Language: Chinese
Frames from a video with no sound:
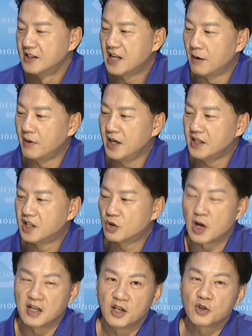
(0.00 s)
让我们一起
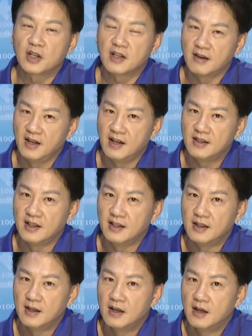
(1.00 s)
赚钱赚到年
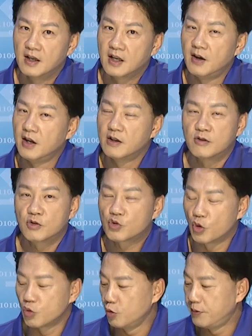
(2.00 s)
底，各位
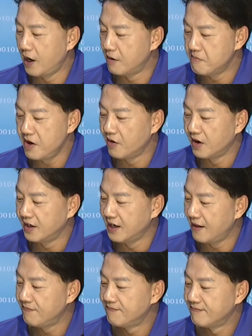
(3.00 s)
做股票没有很
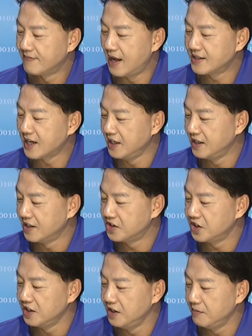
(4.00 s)
难，难在你的
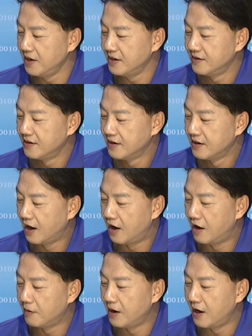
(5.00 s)
心里面，
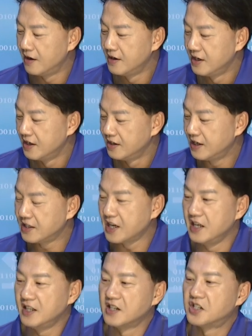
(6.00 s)
好，好不好？难
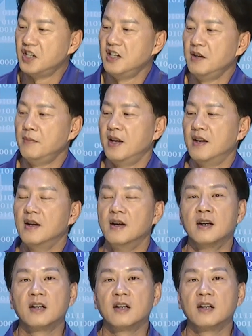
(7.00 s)
在你的心里面。